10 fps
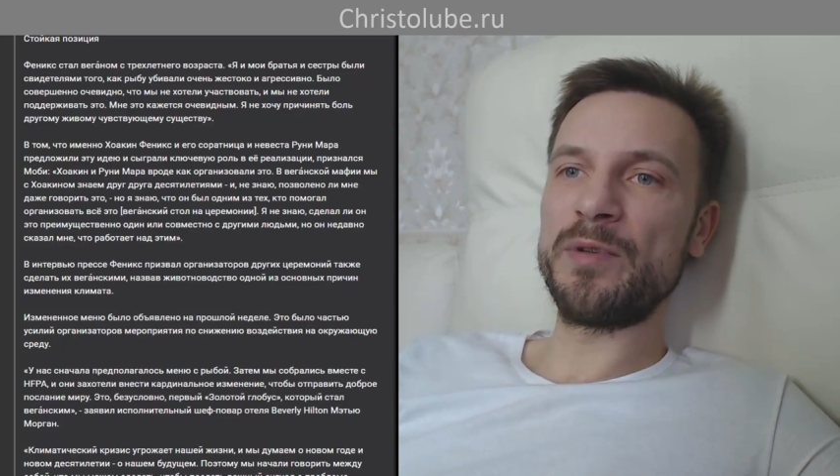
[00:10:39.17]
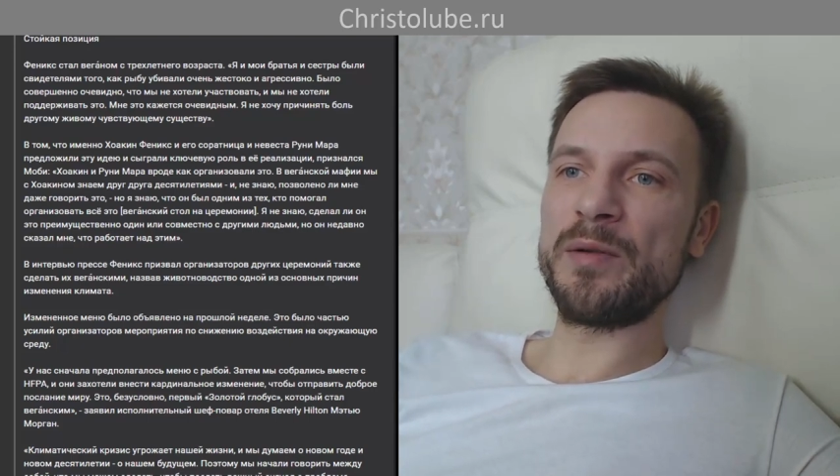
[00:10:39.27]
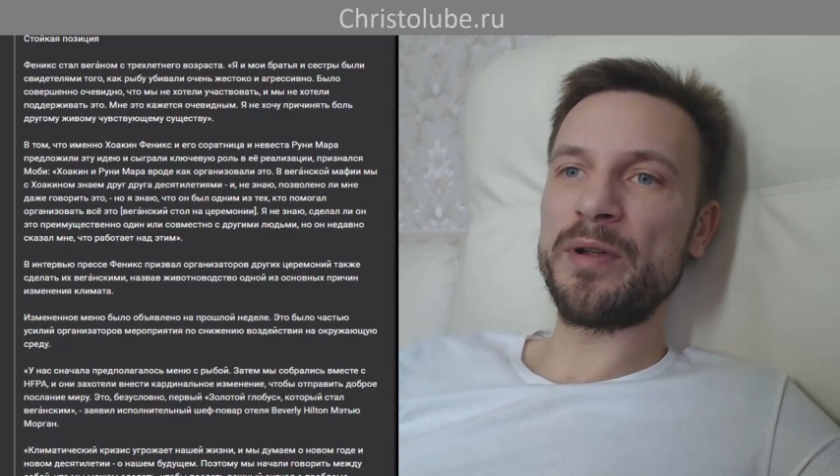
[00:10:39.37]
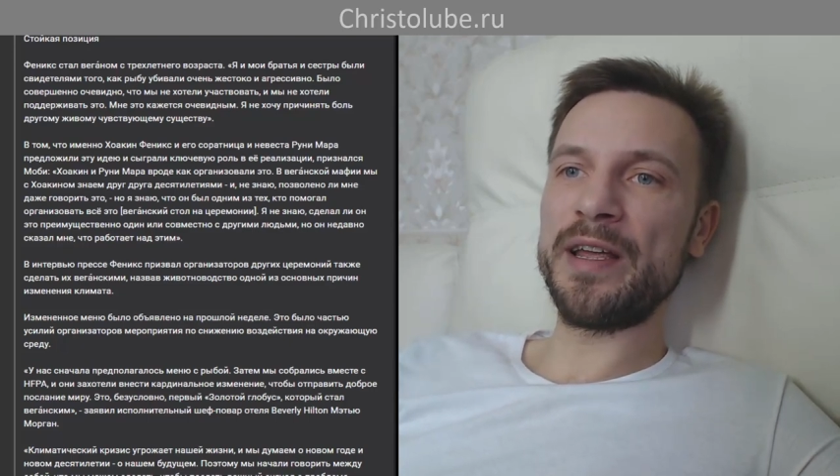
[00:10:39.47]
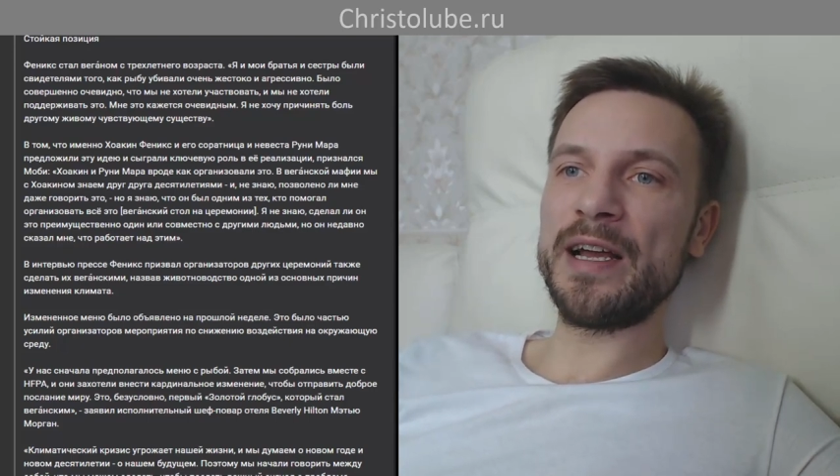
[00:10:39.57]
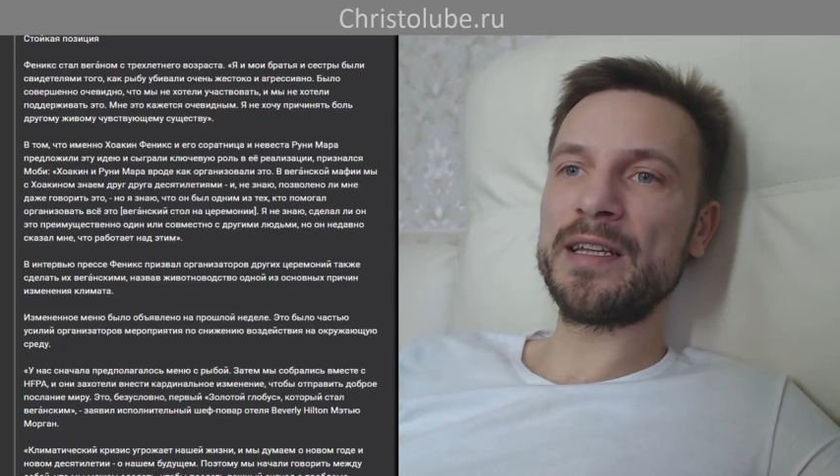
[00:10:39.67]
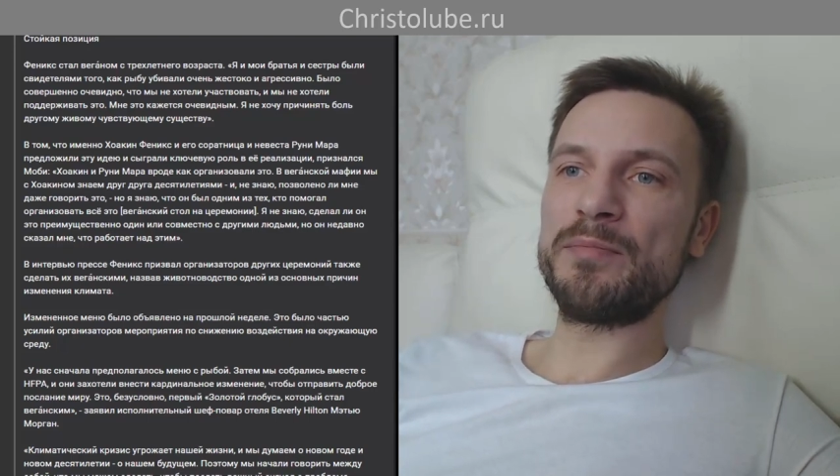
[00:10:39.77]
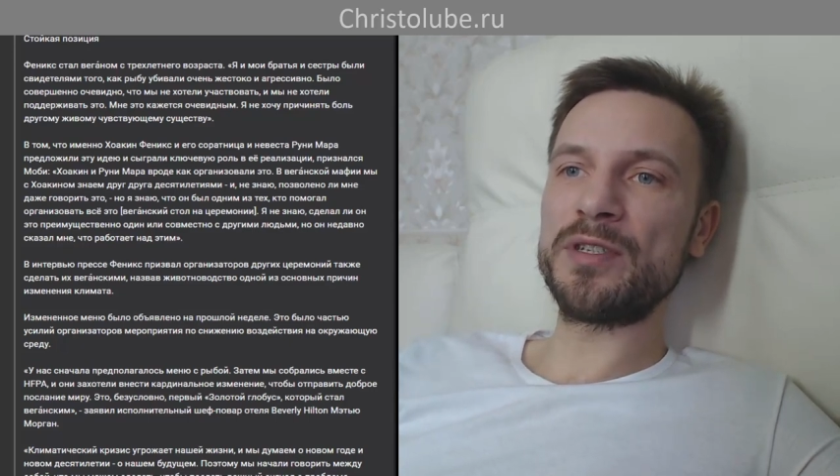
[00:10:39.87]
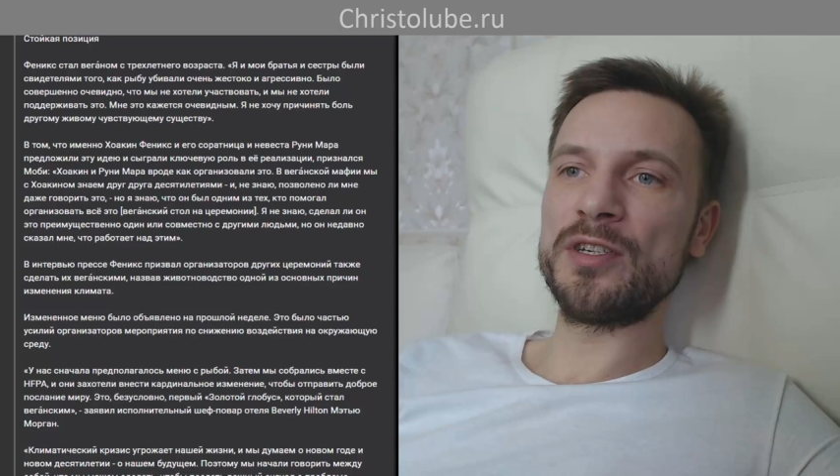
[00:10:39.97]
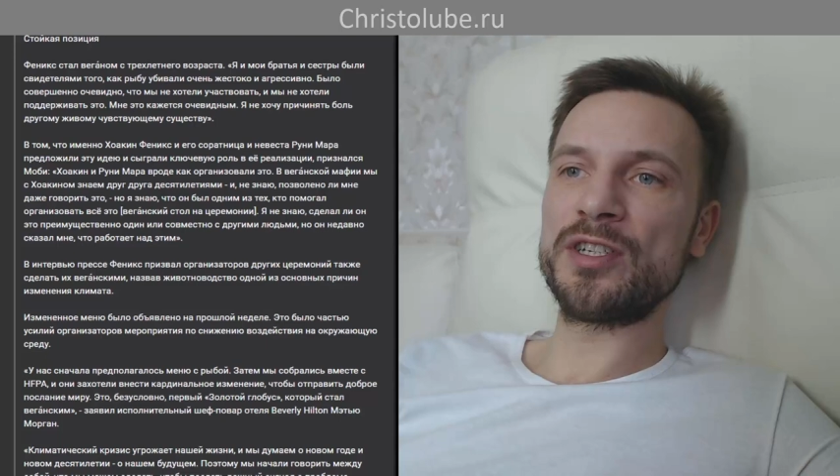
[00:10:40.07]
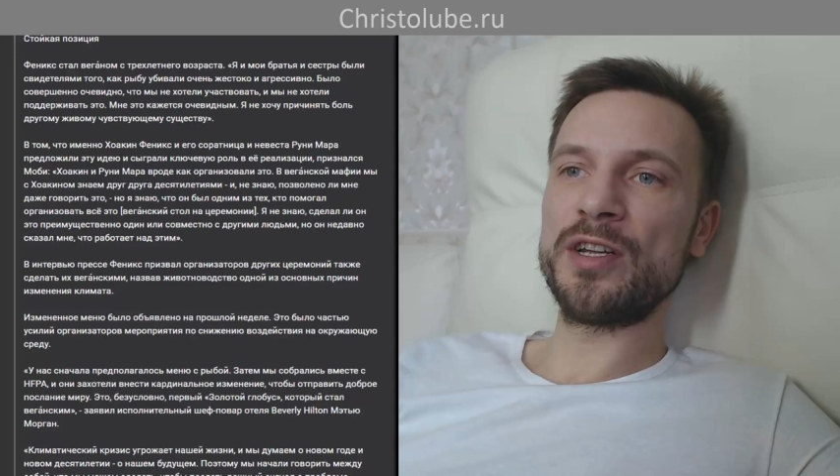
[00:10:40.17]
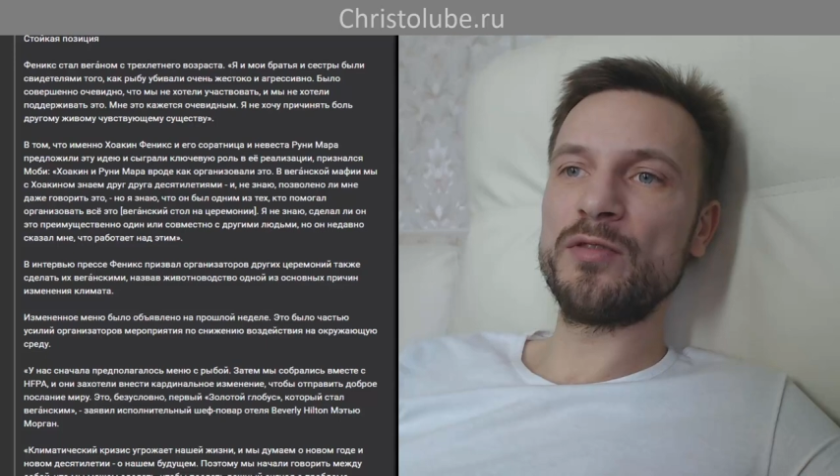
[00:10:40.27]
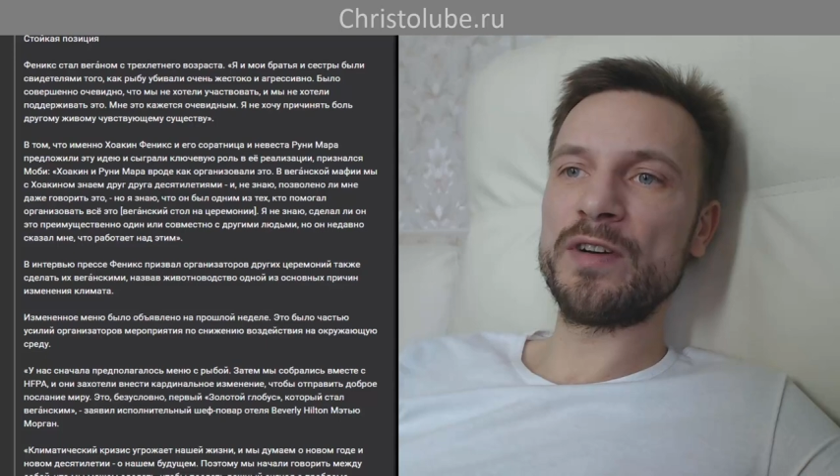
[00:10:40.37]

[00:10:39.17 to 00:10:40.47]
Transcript: мероприятия по снижению